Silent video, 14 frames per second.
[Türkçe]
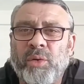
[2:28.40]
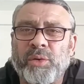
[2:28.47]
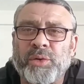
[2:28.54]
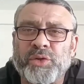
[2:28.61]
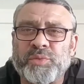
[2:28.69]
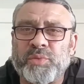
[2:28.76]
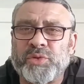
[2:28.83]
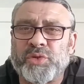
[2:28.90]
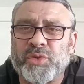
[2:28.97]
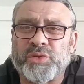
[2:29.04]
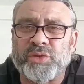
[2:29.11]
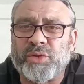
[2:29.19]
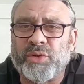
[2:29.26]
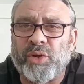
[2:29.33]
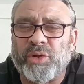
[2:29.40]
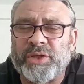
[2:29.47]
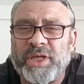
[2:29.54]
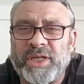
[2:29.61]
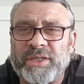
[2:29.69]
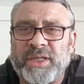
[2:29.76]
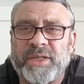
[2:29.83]
orospu çocuğunun
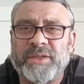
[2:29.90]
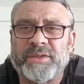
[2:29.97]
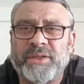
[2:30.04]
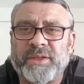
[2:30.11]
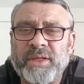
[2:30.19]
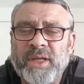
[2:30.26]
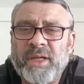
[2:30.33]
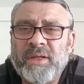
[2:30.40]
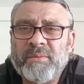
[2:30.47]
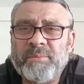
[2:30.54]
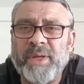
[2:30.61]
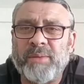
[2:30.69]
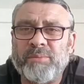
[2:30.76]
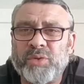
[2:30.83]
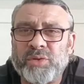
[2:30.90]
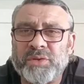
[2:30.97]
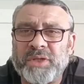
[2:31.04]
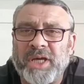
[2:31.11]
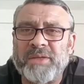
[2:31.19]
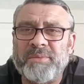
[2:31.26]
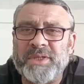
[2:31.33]
önde gidenidir. Ben
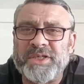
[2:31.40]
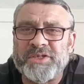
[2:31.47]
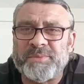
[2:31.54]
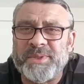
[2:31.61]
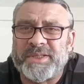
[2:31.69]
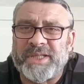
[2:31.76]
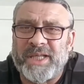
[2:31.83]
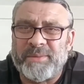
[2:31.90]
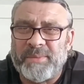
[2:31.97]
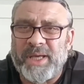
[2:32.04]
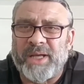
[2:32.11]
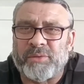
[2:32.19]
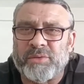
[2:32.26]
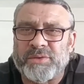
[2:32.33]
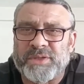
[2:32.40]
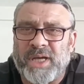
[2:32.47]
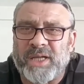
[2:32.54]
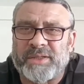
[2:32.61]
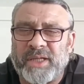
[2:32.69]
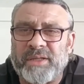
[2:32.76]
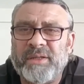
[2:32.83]
buradayım, İzmit'teyim her gün
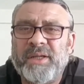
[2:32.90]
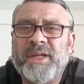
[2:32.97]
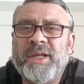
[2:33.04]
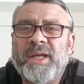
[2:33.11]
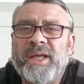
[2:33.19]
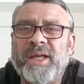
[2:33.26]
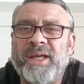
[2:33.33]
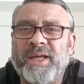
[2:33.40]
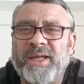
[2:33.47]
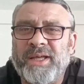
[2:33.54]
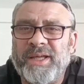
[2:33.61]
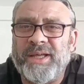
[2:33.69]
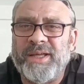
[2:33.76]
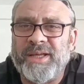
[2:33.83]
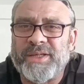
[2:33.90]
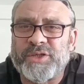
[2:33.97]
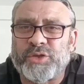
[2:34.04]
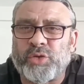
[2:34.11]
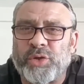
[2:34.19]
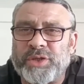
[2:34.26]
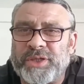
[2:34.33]
zaten. E, ee,
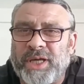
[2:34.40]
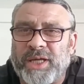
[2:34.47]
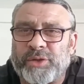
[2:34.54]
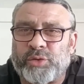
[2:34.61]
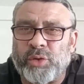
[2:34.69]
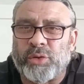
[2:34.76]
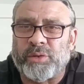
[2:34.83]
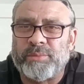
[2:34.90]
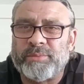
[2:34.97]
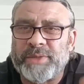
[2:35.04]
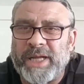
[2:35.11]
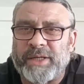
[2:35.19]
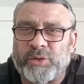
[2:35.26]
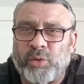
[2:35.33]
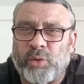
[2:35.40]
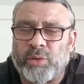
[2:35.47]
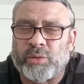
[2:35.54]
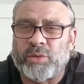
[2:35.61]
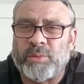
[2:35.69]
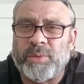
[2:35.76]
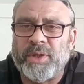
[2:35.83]
story'de atıyorum nerede
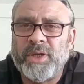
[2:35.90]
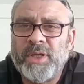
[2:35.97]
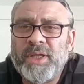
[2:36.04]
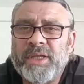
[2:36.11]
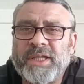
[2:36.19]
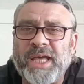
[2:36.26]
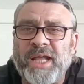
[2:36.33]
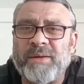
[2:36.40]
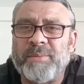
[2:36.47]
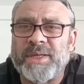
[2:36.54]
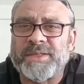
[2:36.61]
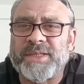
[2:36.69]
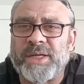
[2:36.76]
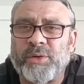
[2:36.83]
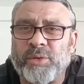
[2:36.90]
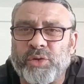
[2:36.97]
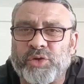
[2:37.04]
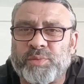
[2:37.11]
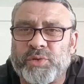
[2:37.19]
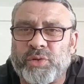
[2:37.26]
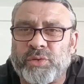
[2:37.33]
olduğumu. Gelmezsen
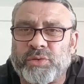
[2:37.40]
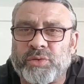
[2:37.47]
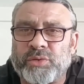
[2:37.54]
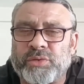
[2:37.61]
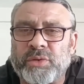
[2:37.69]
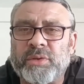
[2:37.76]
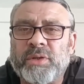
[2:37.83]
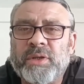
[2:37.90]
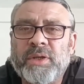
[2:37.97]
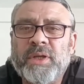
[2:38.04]
orospu çocuğusun